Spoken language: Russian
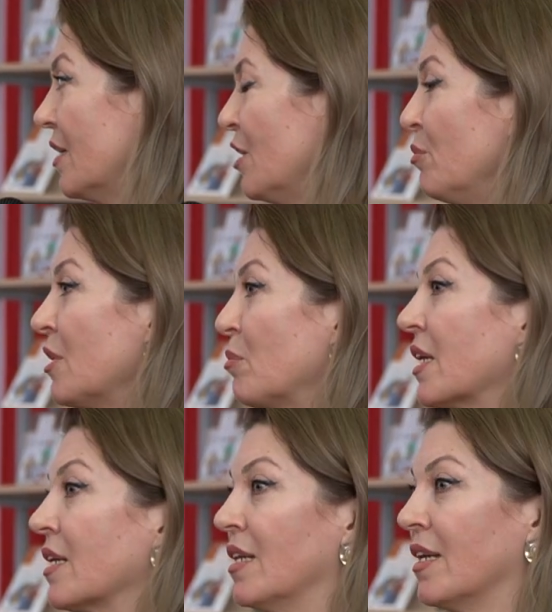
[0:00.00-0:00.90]
Именно
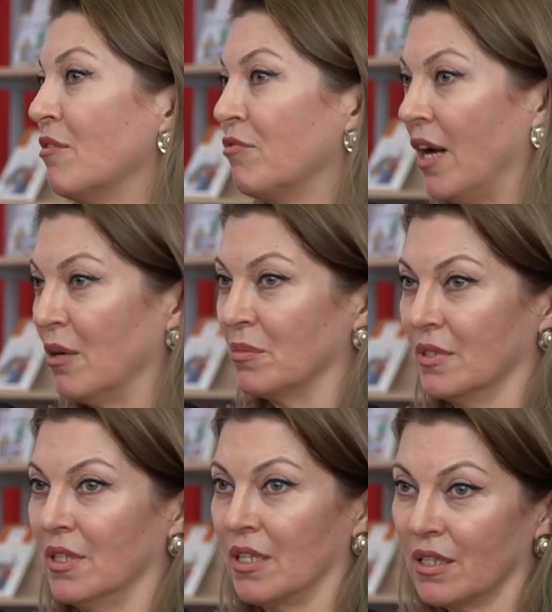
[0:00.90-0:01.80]
благодаря
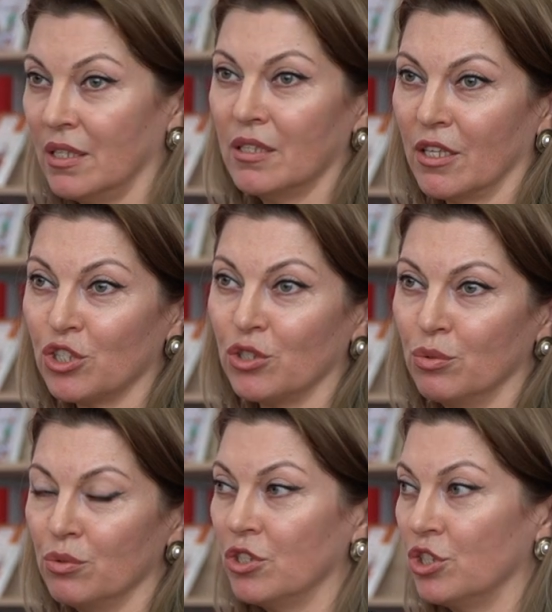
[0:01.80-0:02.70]
вам, дорогие наши
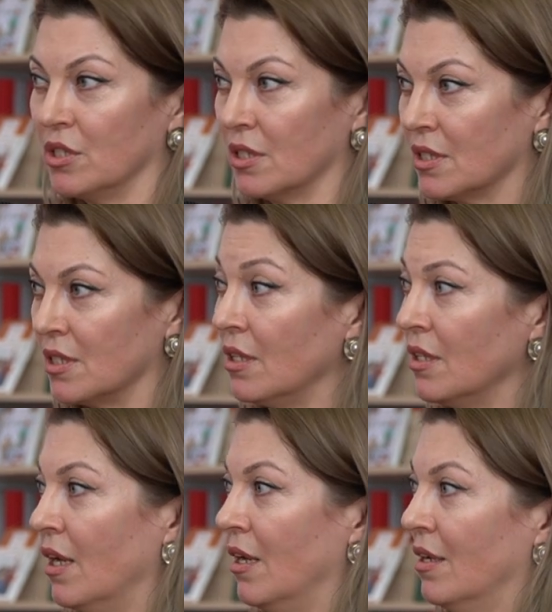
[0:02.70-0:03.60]
юные чтецы,